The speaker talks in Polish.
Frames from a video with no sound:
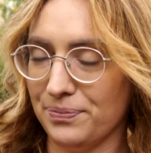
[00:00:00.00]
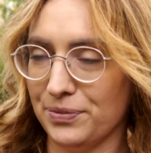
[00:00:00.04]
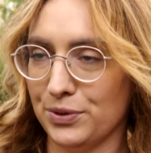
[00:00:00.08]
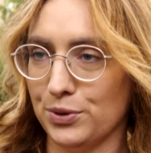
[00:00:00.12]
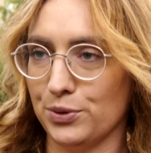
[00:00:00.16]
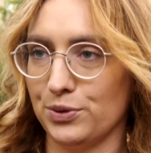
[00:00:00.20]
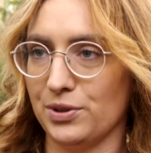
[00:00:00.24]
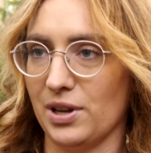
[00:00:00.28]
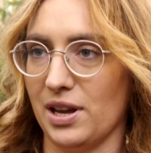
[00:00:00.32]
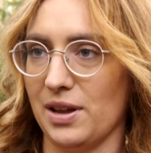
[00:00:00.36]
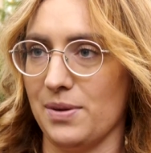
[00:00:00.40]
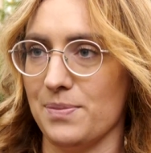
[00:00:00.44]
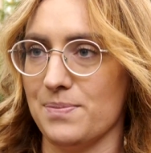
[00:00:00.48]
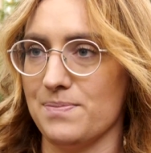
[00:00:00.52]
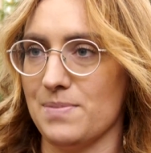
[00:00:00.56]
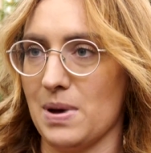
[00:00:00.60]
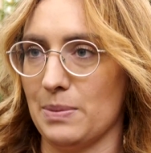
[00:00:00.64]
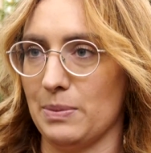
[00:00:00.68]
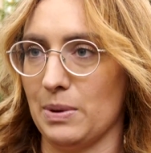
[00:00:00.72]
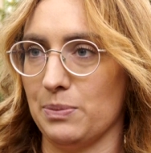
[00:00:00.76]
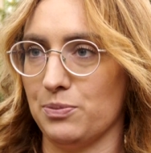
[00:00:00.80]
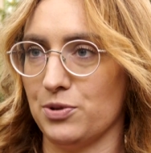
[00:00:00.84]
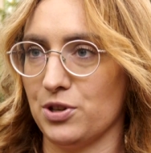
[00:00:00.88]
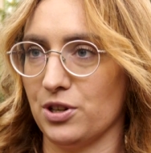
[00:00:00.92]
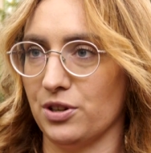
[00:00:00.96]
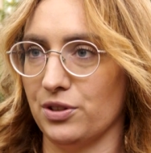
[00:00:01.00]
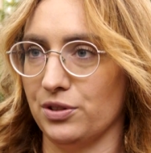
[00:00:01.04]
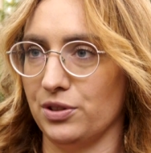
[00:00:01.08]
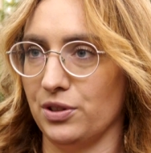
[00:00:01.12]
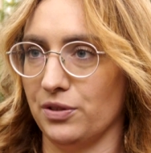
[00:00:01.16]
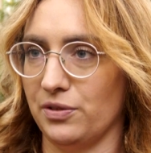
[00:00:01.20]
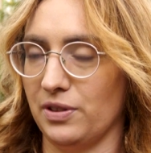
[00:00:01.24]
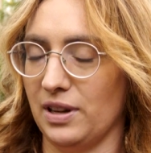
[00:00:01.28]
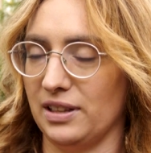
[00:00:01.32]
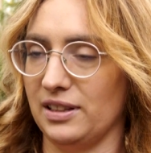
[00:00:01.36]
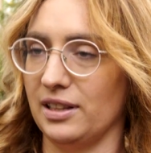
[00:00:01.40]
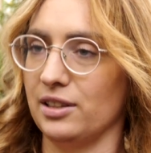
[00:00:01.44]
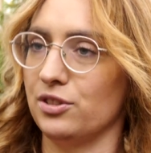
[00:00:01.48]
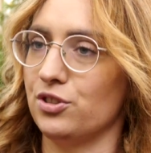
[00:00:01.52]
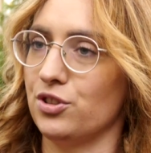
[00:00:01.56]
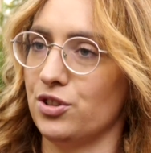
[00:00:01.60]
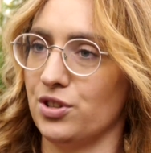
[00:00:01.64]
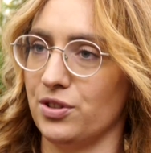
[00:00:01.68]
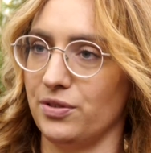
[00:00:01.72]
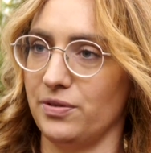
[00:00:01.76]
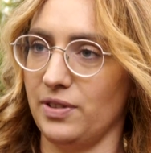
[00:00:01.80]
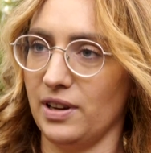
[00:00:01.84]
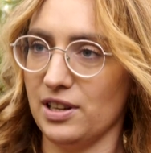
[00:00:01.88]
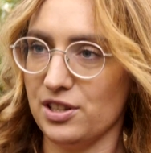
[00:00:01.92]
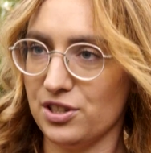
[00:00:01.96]
Tutaj mamy przygotowane
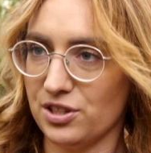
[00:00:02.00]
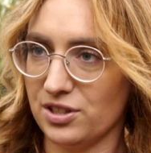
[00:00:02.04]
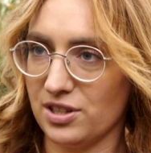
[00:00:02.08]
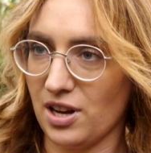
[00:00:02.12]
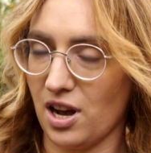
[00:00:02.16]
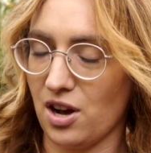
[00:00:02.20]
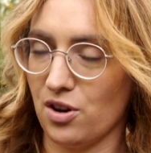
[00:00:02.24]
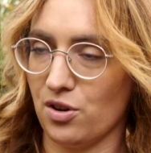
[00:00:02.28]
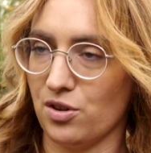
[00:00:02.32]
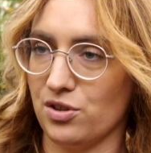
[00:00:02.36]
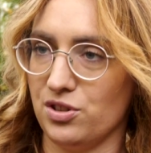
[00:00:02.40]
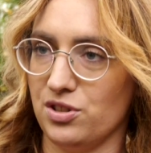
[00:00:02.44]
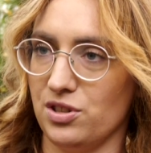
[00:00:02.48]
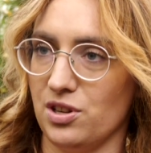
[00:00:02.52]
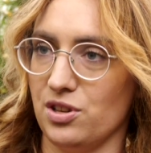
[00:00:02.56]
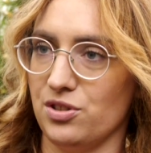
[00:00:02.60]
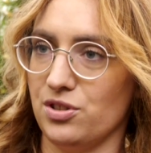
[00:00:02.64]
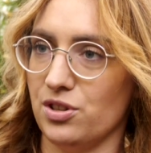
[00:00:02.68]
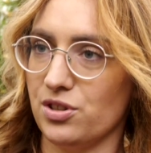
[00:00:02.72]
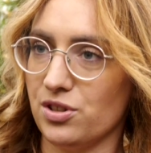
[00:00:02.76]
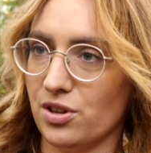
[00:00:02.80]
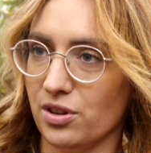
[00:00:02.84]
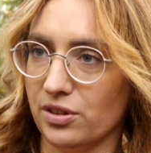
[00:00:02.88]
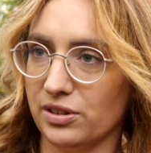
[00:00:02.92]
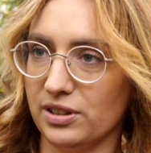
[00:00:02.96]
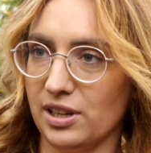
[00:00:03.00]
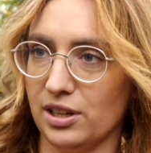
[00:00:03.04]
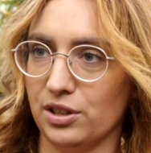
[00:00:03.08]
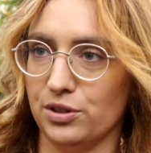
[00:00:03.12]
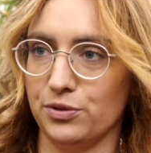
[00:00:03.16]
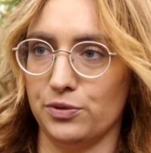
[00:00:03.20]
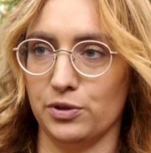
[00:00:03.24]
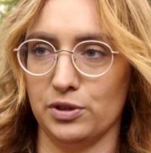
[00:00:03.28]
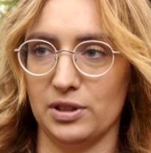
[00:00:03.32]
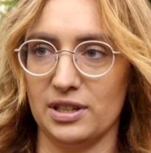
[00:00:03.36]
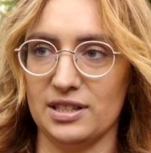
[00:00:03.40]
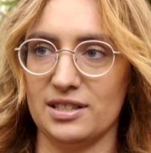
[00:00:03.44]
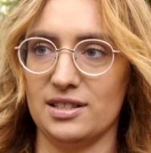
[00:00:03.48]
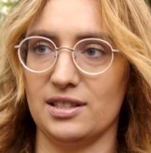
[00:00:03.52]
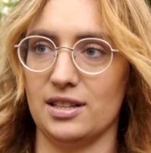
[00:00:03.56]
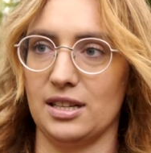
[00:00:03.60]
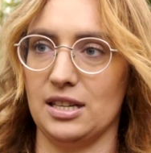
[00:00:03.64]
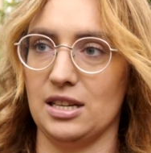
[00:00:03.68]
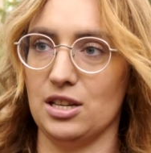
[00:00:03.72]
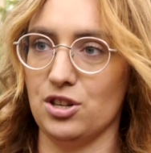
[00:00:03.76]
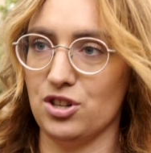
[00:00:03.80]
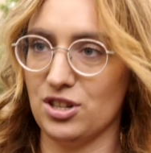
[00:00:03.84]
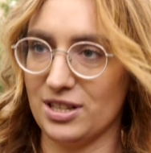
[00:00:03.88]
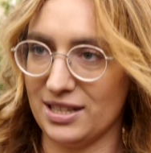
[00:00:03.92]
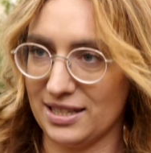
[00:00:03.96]
trzy wejścia o godzinie 10, 12
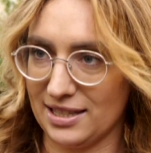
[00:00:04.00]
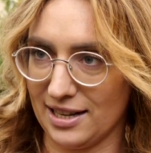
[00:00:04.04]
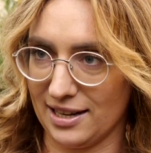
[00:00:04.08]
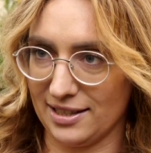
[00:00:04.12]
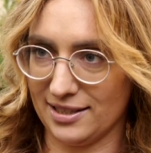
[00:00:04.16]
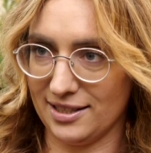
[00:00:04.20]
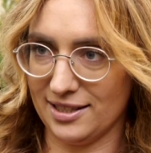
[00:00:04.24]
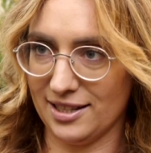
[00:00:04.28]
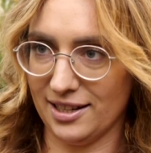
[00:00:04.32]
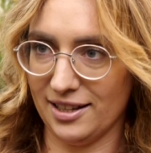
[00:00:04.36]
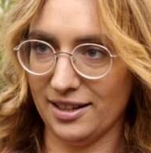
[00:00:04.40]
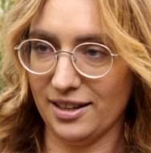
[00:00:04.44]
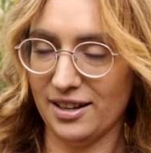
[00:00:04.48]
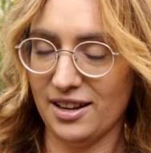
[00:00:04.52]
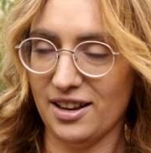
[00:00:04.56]
i 16.